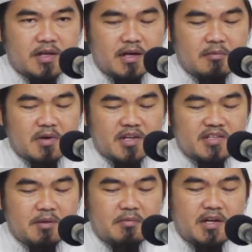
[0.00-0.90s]
telah
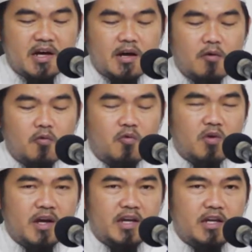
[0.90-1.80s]
bersabda
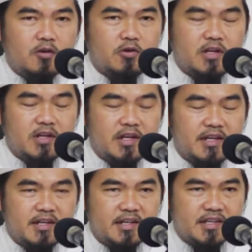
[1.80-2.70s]
wailun
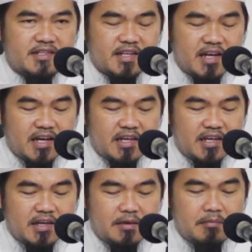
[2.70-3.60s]
lin
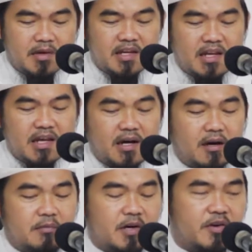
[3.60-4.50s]
nisa'i minal
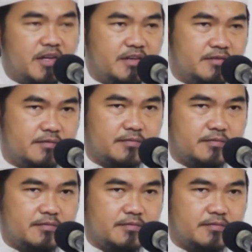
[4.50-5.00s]
ahmarain